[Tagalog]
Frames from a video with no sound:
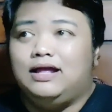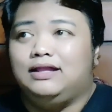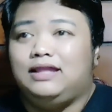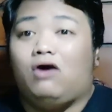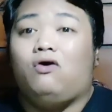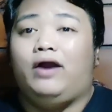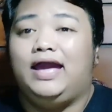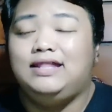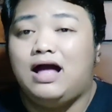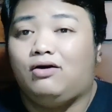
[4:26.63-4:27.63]
na
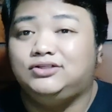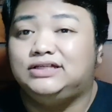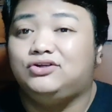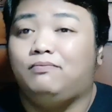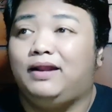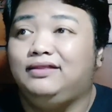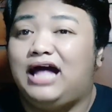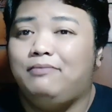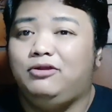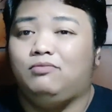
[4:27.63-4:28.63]
ako sa sobrang
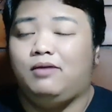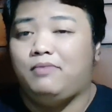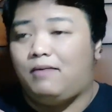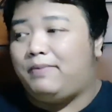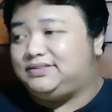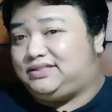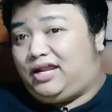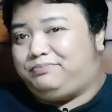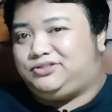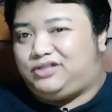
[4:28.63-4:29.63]
dami ng may mga
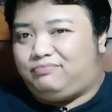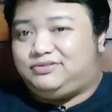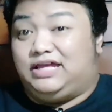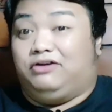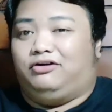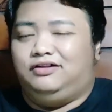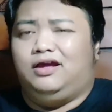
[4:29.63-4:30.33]
pa-strips, strips na yon.